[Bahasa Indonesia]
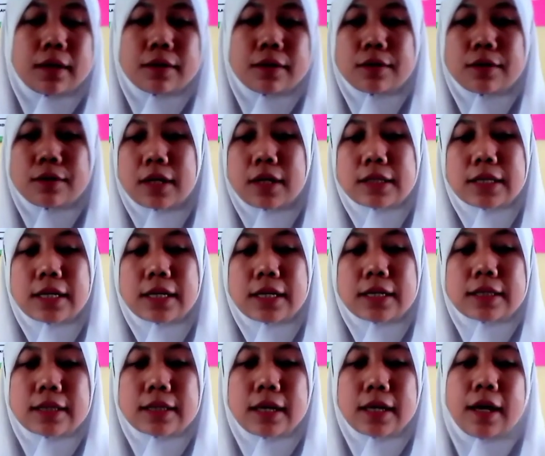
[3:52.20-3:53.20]
ya.
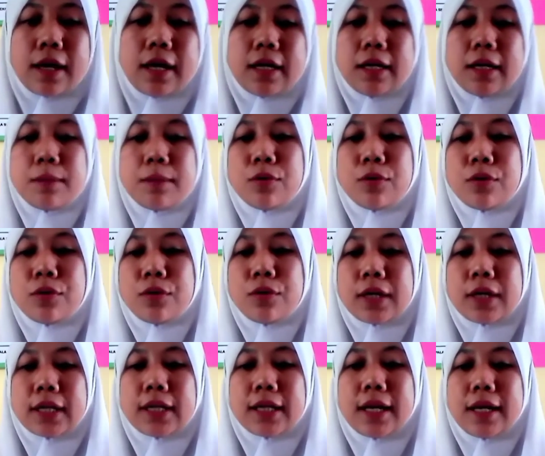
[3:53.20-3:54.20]
selesai,
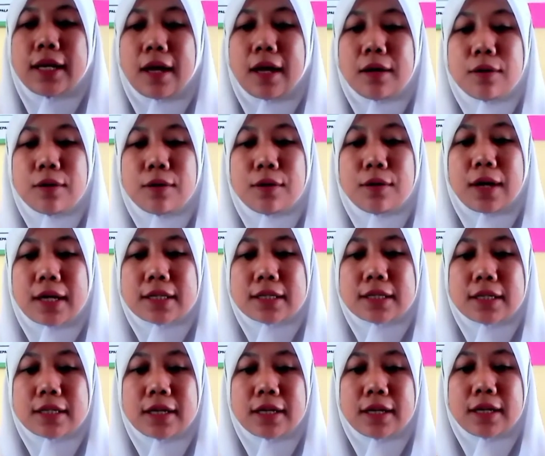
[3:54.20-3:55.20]
Ibu. Kita lihat dulu
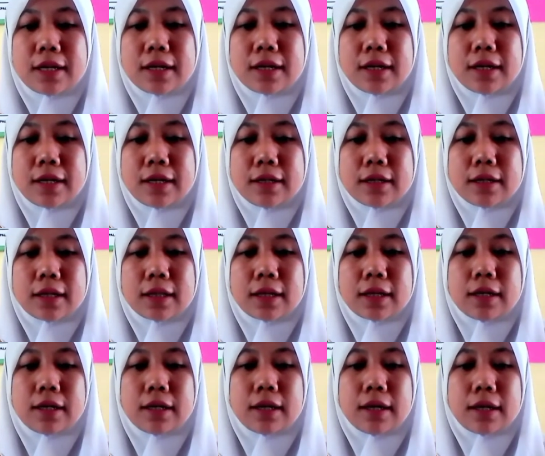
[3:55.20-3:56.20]
hasilnya ya, Nak.
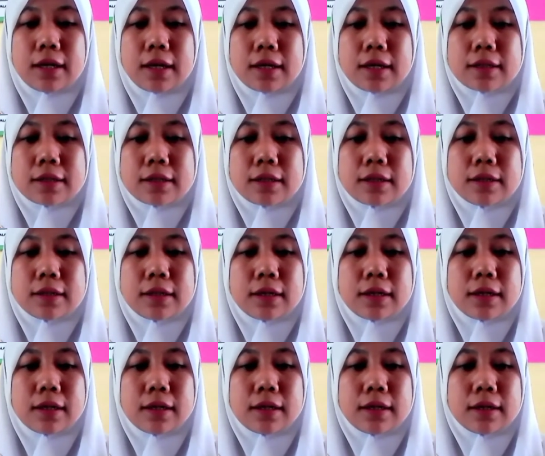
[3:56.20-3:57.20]
Kita lihat
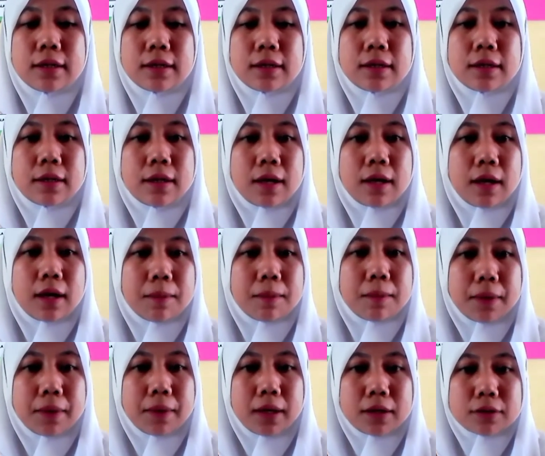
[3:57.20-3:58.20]
hasilnya
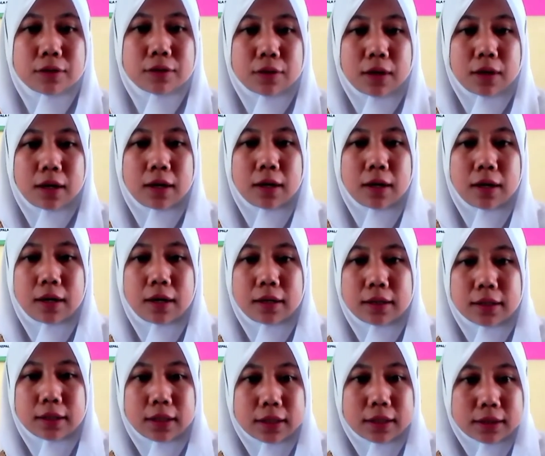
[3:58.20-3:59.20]
apa yang sudah
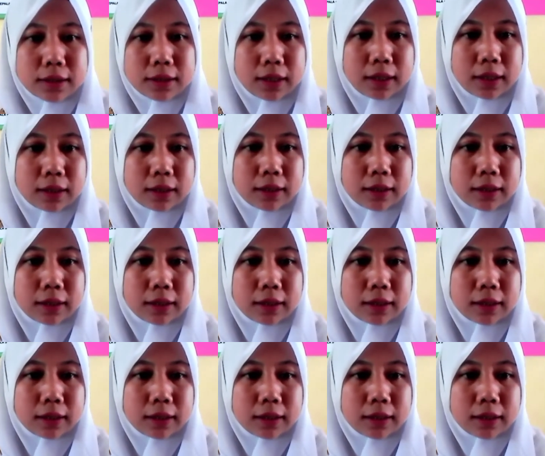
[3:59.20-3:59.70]
dikerjakan